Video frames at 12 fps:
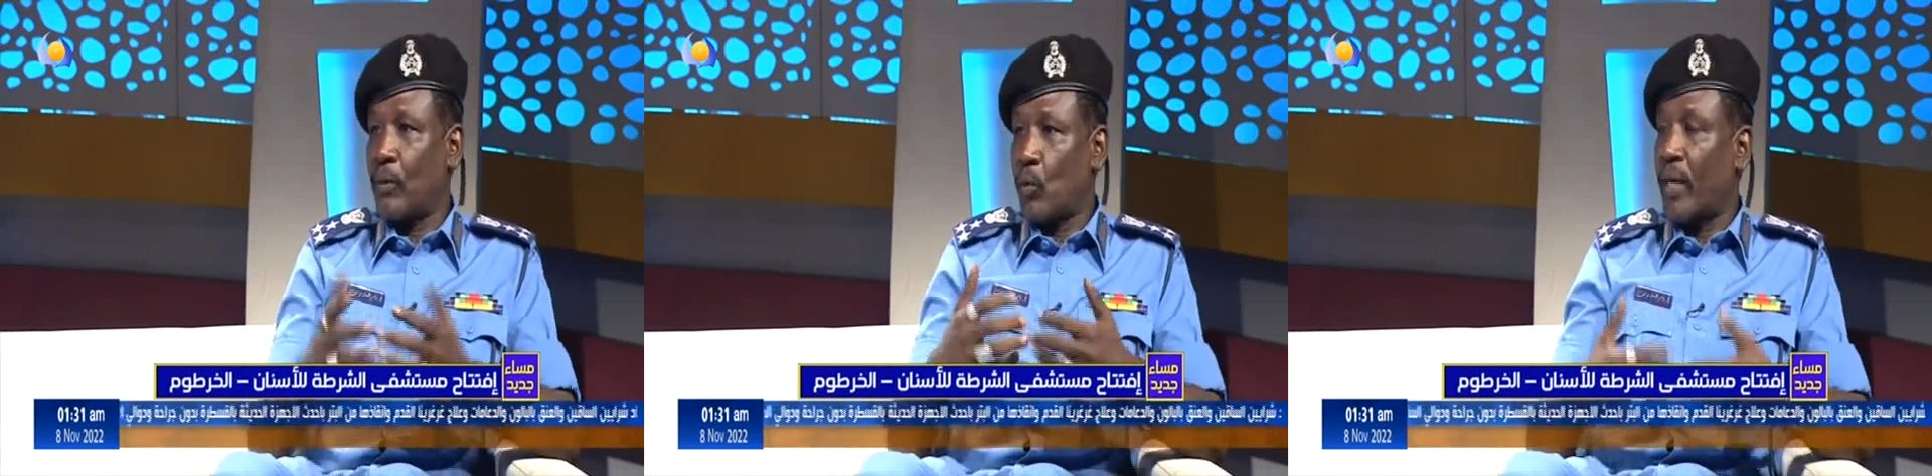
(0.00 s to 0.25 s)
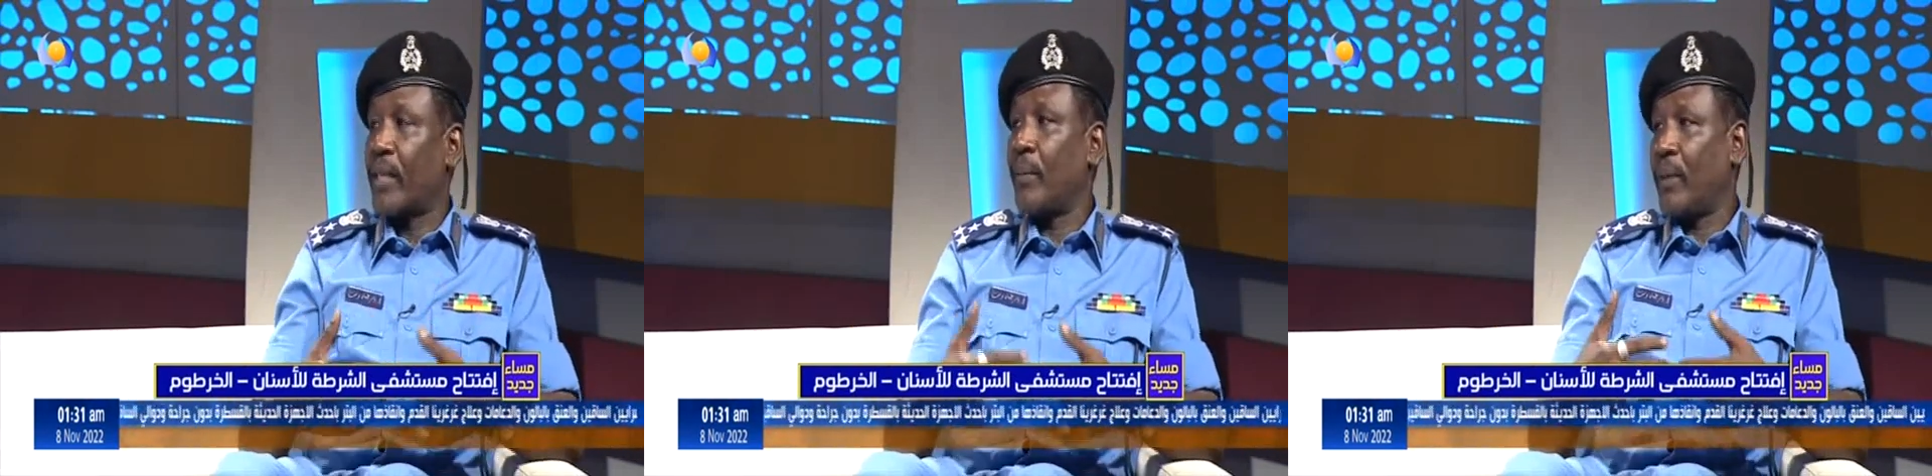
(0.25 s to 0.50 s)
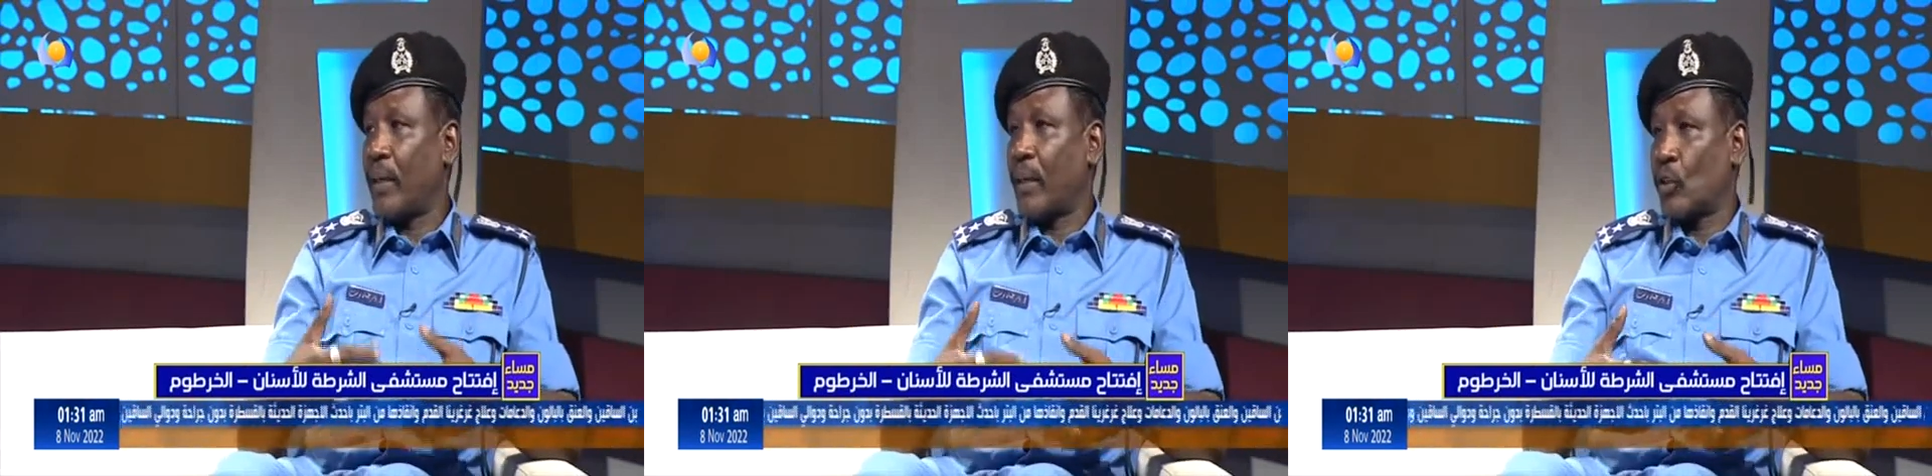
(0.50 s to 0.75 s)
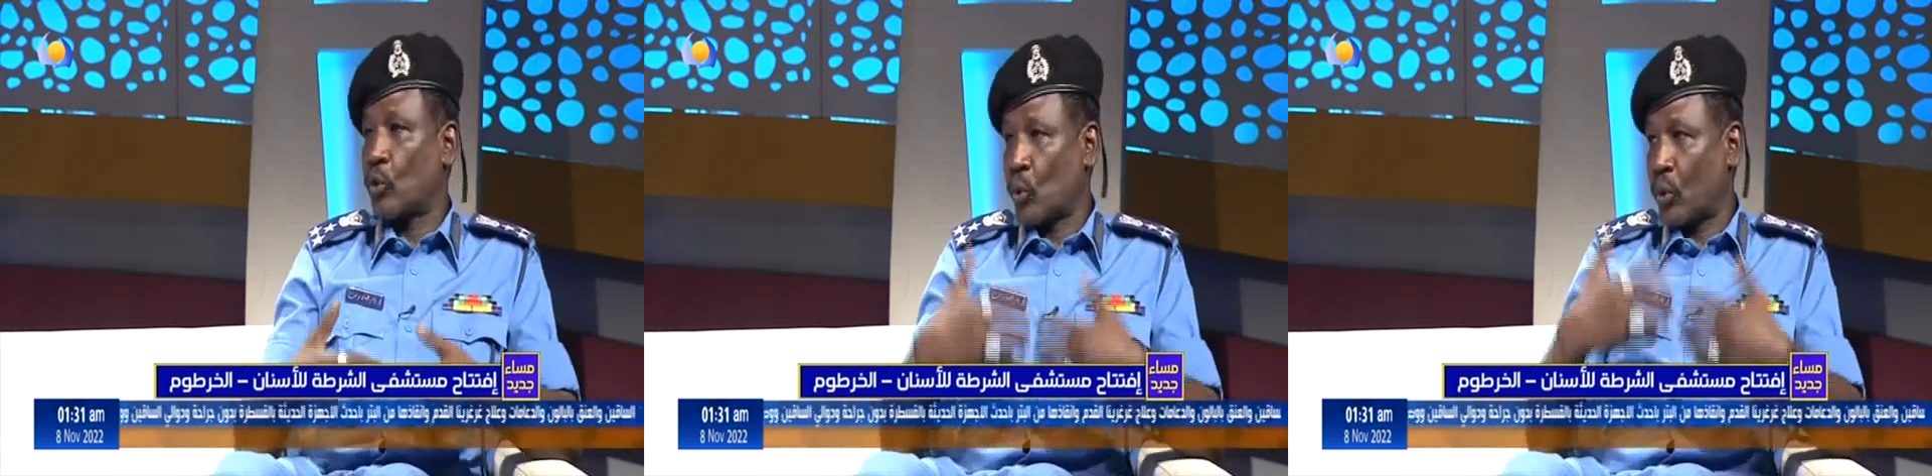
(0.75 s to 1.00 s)
يكون لنا
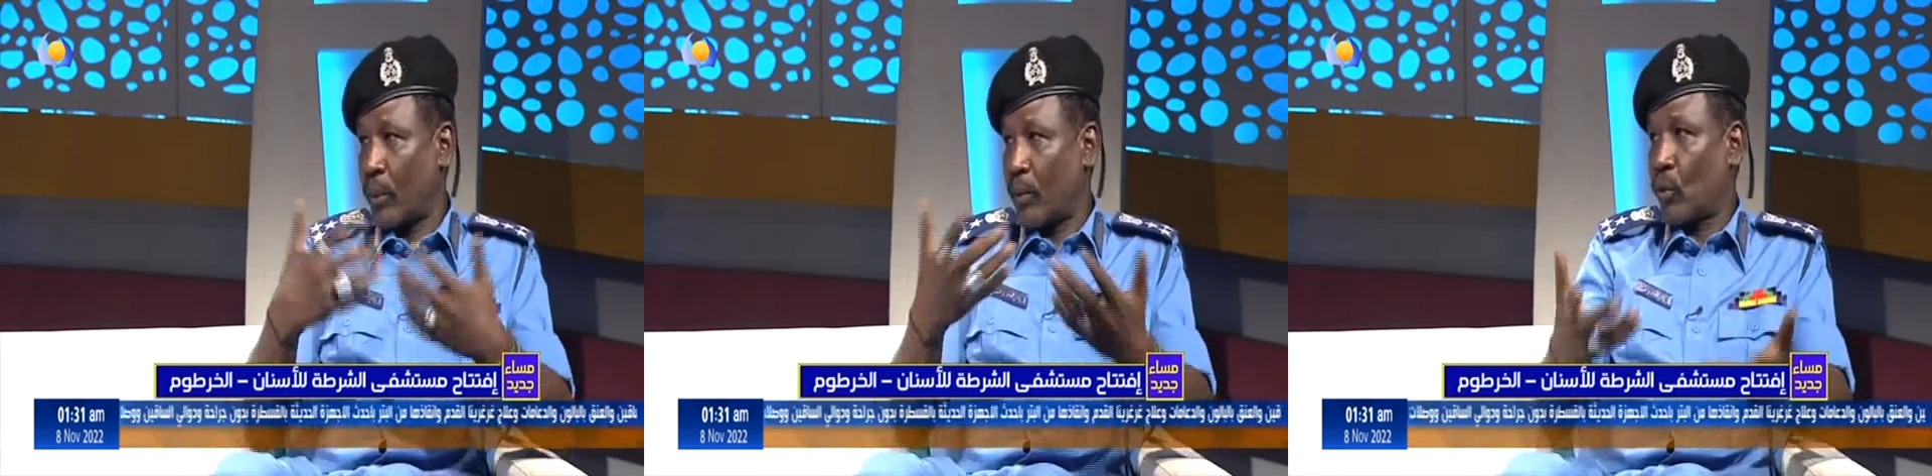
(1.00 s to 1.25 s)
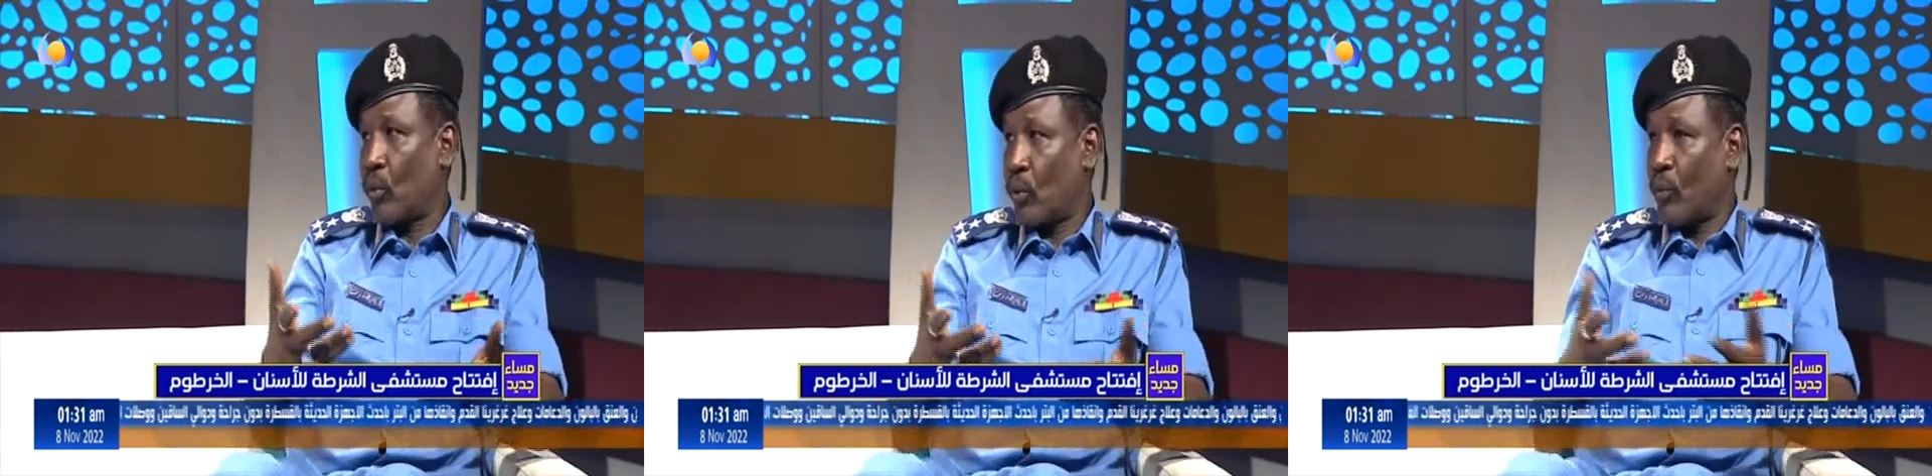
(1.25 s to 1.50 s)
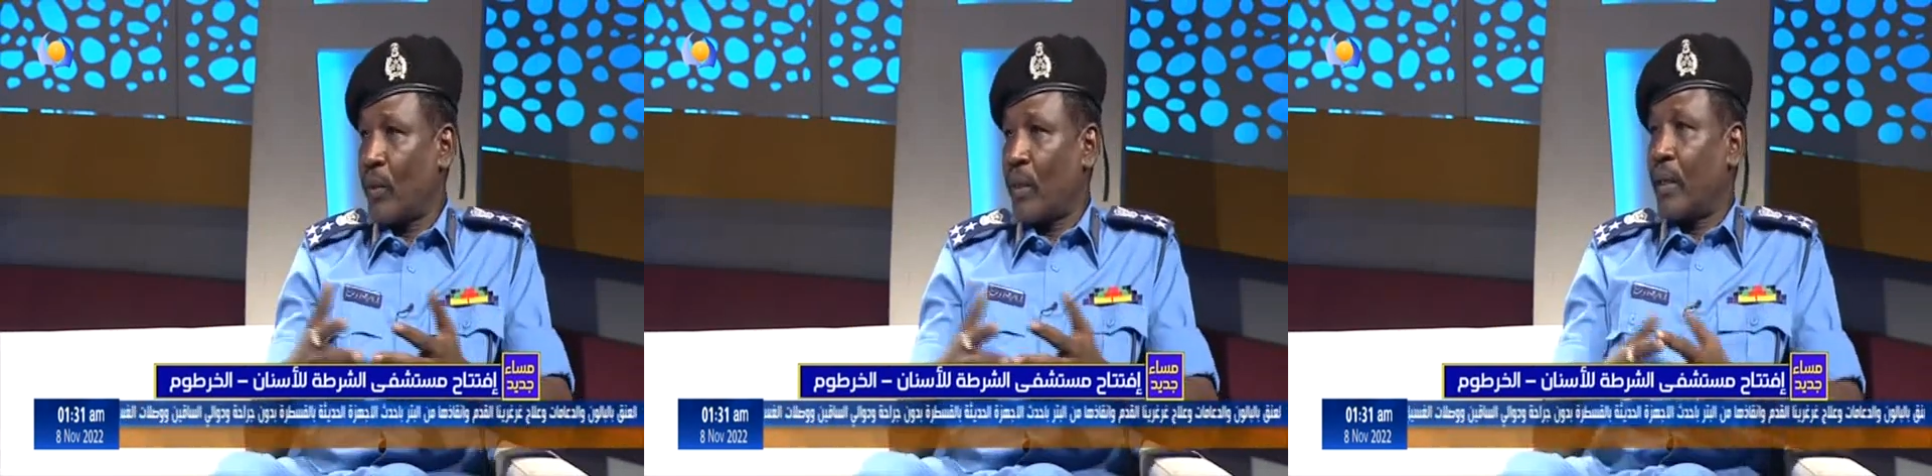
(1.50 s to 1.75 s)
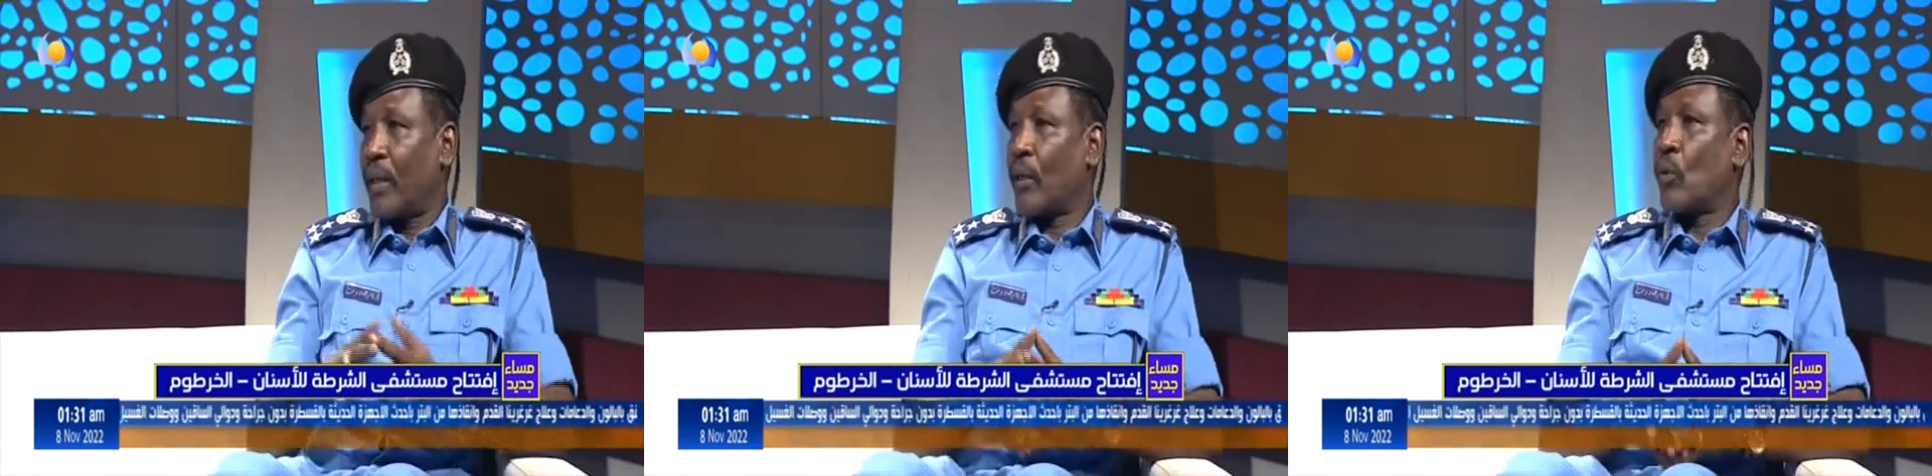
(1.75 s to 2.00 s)
مساهمات في المجتمع
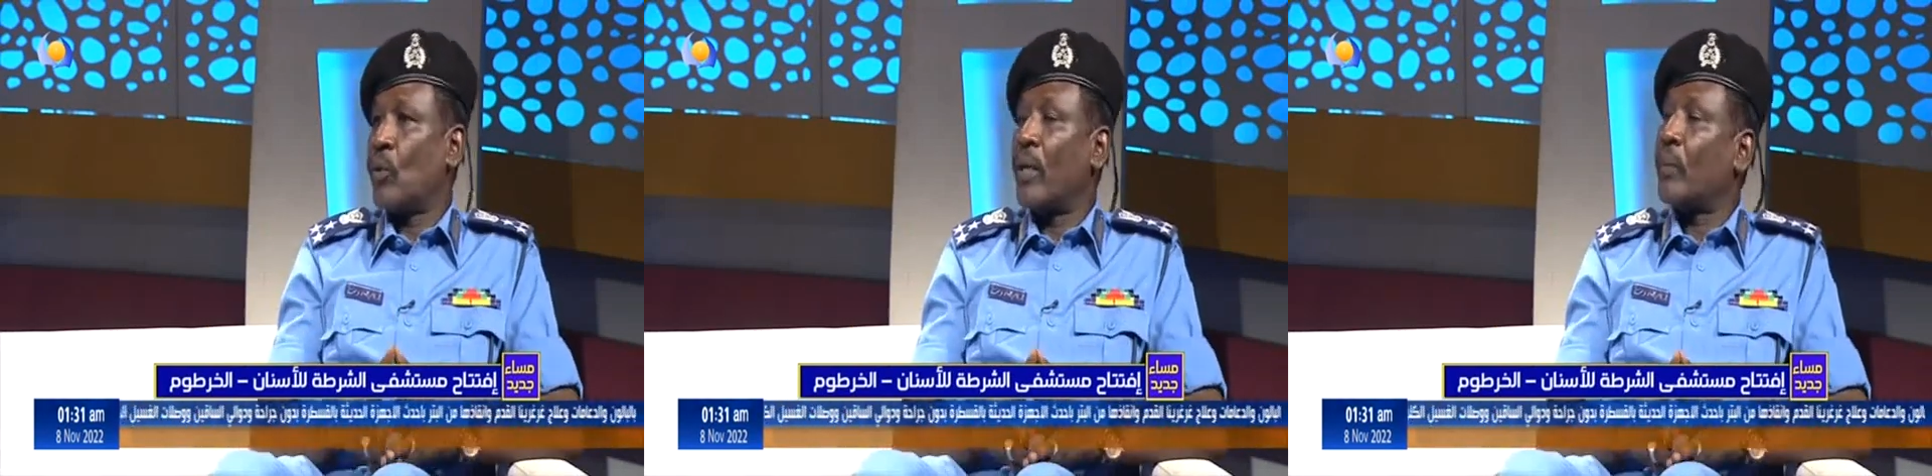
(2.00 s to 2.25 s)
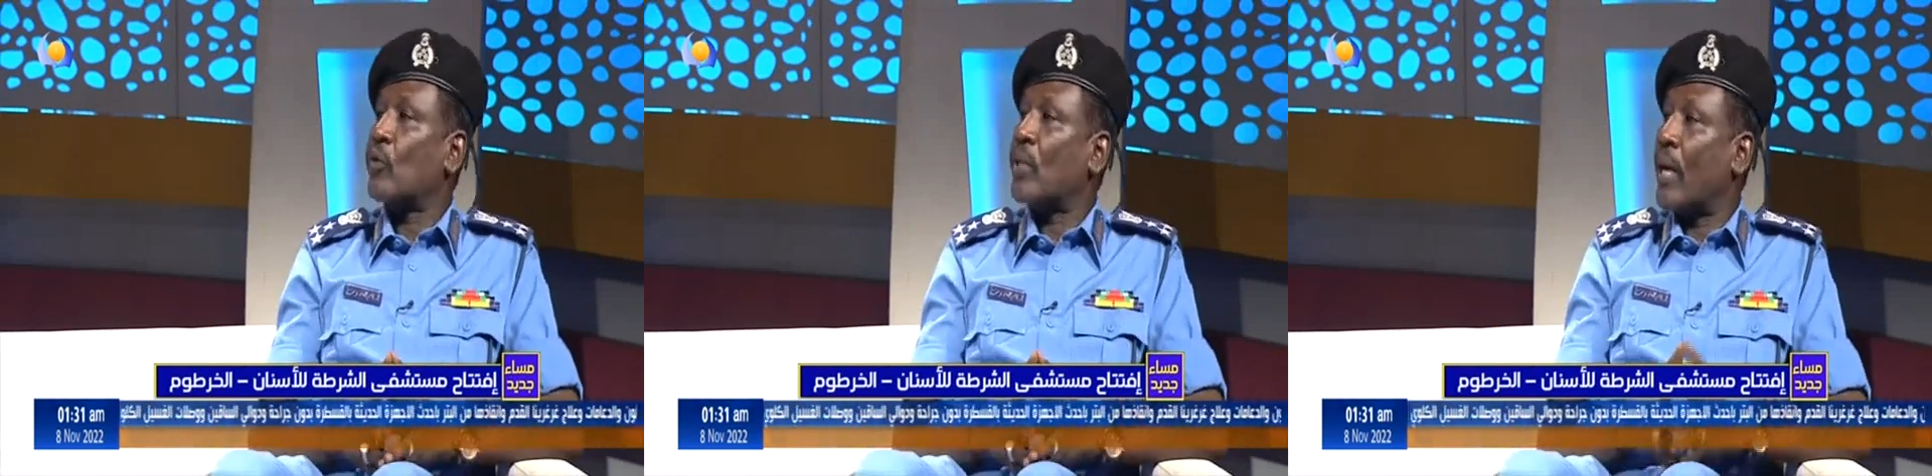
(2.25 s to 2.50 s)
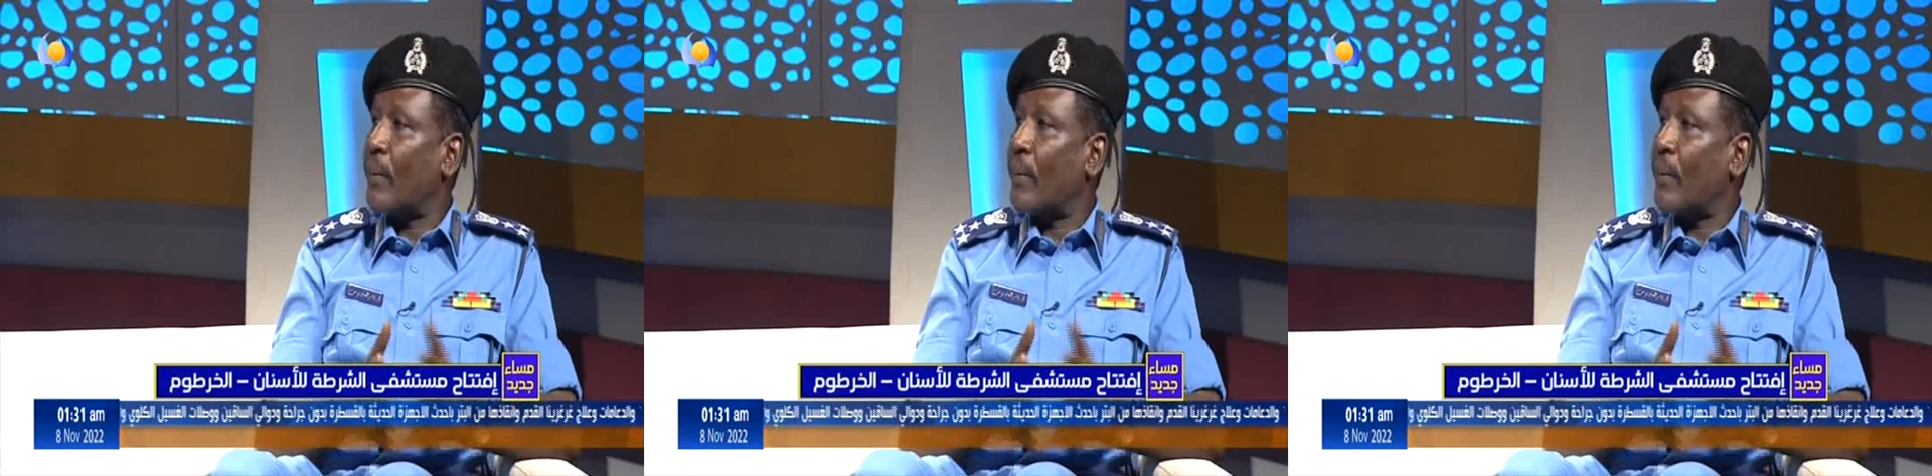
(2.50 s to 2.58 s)
عشان كده نحن